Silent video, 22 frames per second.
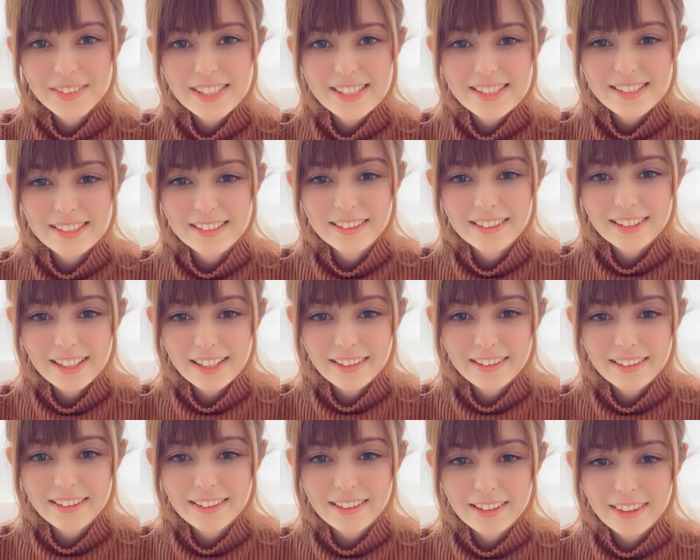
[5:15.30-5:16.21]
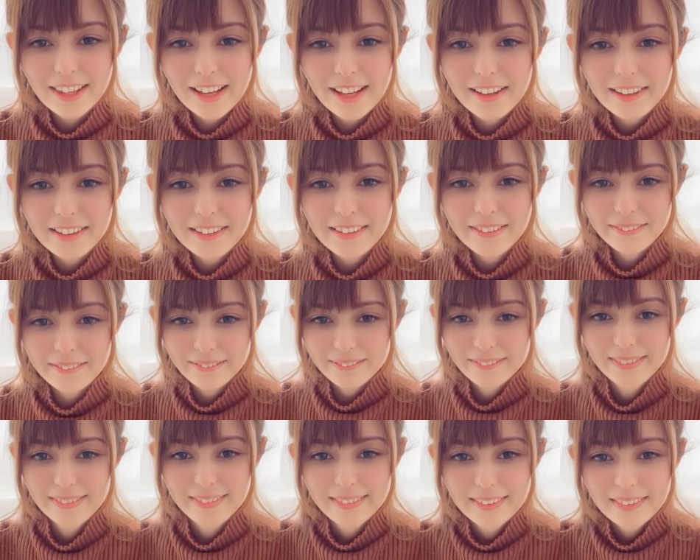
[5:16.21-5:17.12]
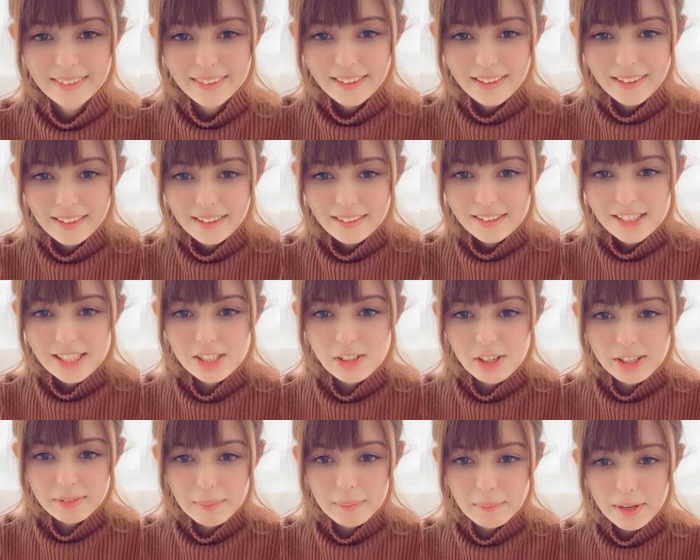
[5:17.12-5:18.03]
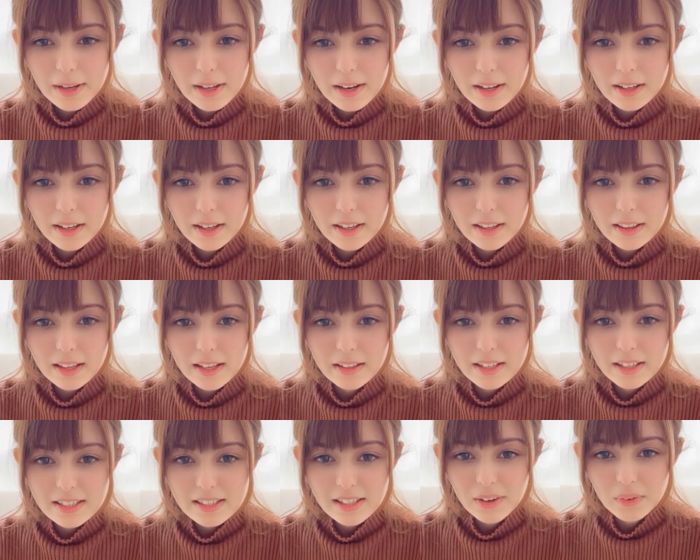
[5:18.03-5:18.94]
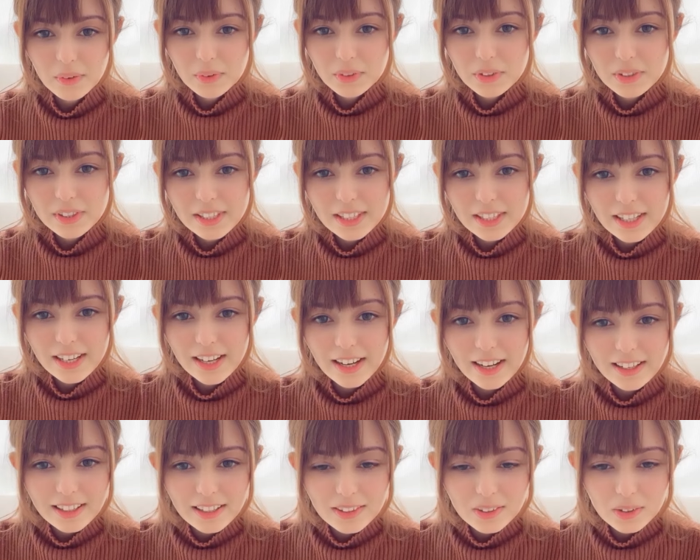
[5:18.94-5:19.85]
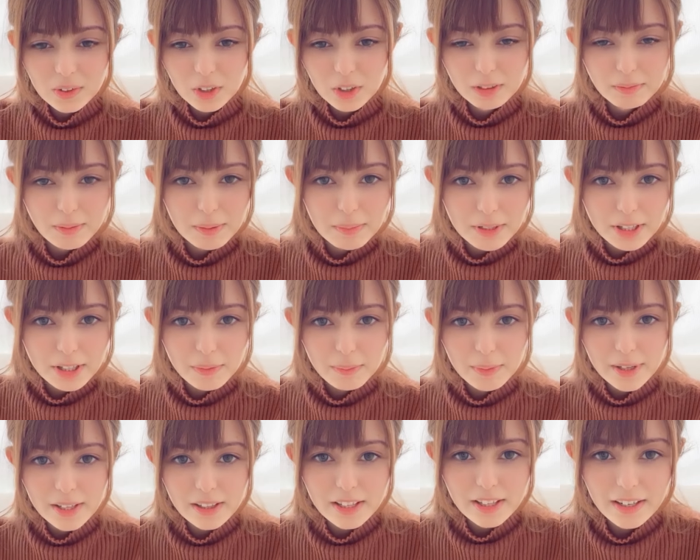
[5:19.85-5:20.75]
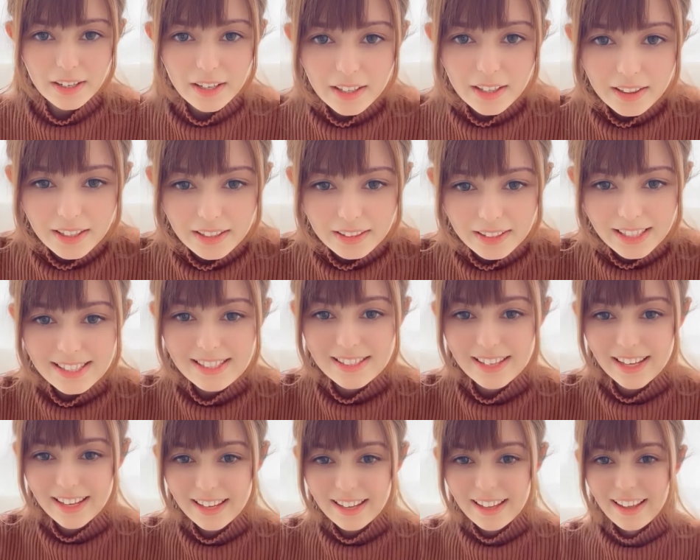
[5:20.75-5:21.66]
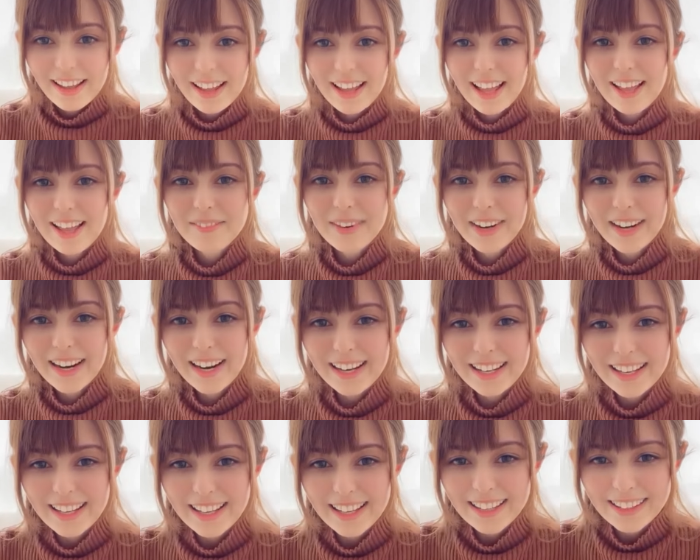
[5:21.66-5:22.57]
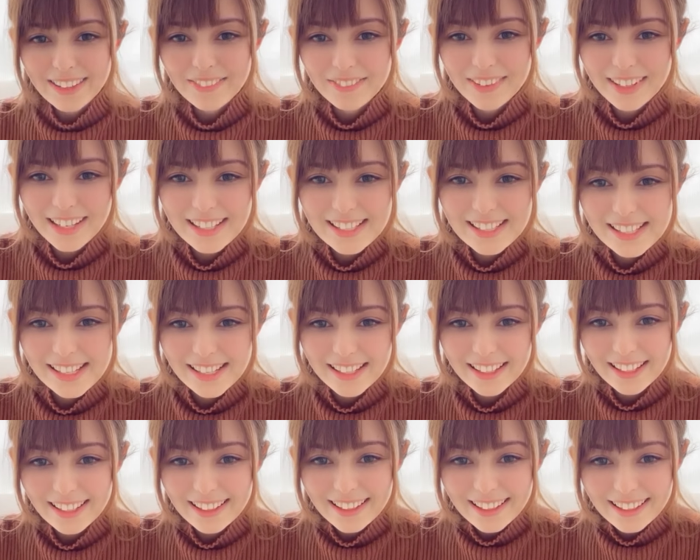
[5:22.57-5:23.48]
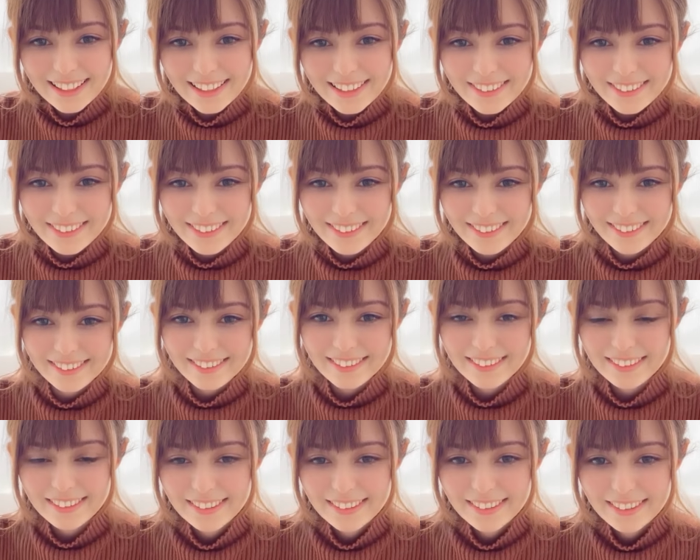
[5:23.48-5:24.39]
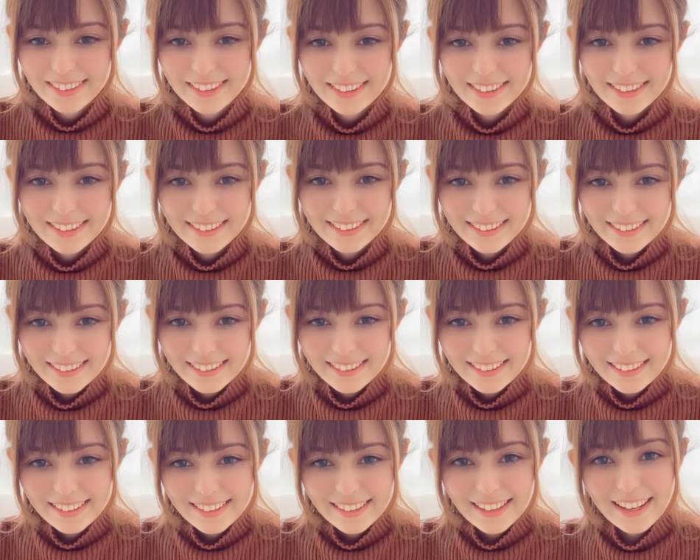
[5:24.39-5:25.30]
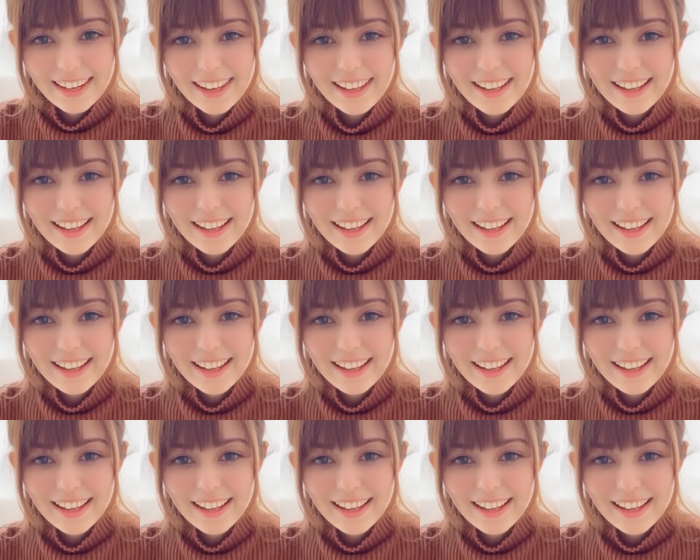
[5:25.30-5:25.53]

K1 さんありがとうみんなほらありがとう仲良くしてねスペイン語話せないハローメロディーさんありがとう